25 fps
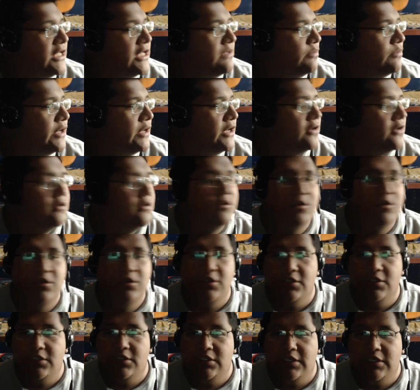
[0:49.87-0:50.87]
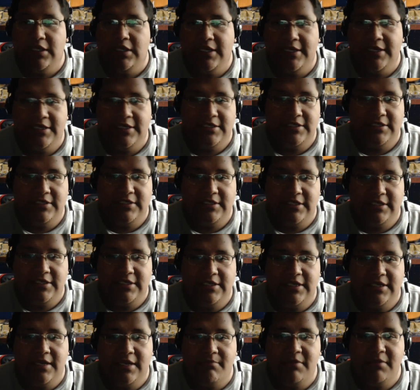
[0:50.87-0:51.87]
Y bueno,
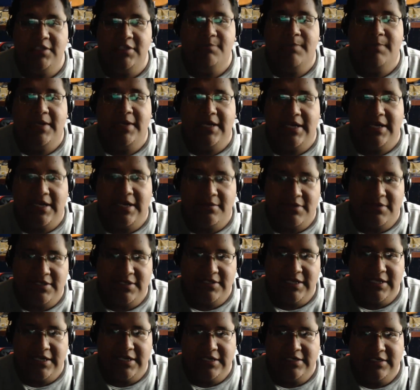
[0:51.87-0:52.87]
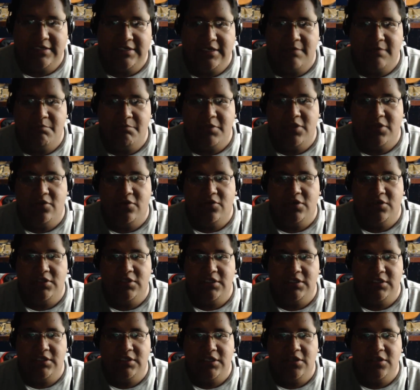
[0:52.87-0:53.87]
este, nada más para avisarles rápido y
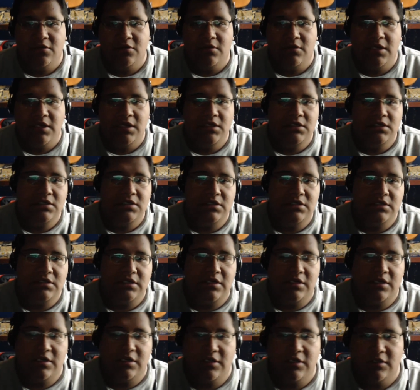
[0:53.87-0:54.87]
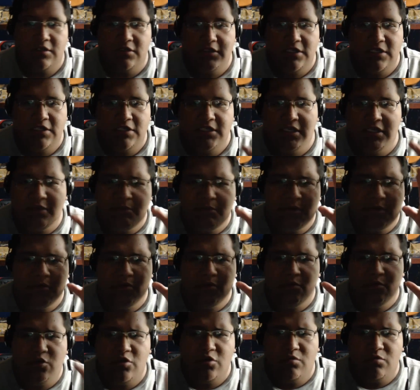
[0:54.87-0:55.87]
sencillo, ¿ah? Eh, ya sé que me
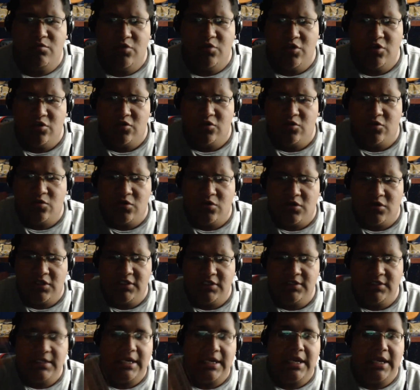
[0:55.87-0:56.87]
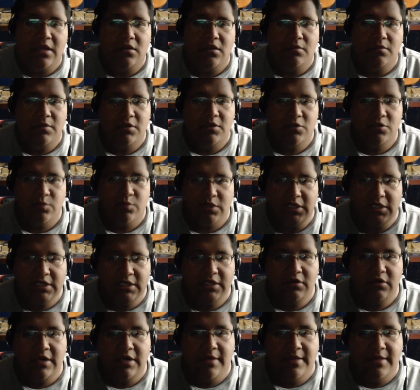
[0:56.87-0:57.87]
veo muy, muy oscuro de este lado, pero es porque
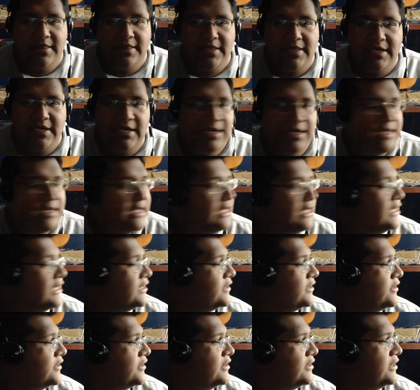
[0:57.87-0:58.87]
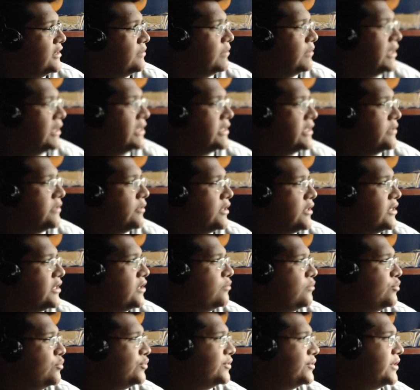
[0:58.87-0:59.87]
tengo la ventana aquí. Miren, si
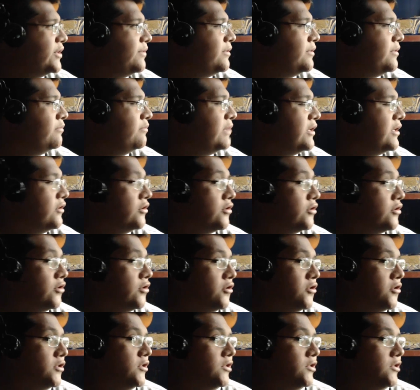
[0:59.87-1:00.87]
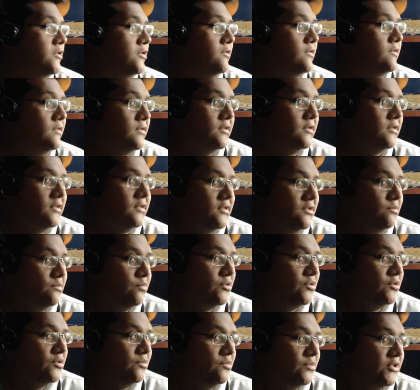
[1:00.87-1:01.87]
volteo, pues se ve mejor, ¿no? Eh, no
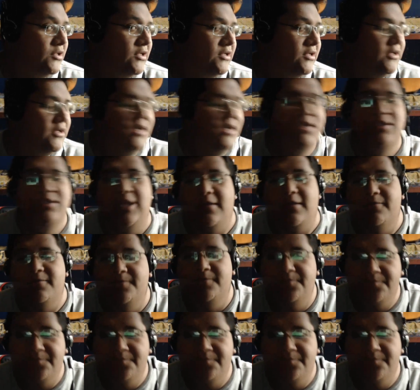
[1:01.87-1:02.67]
puedo ver. Ahí está.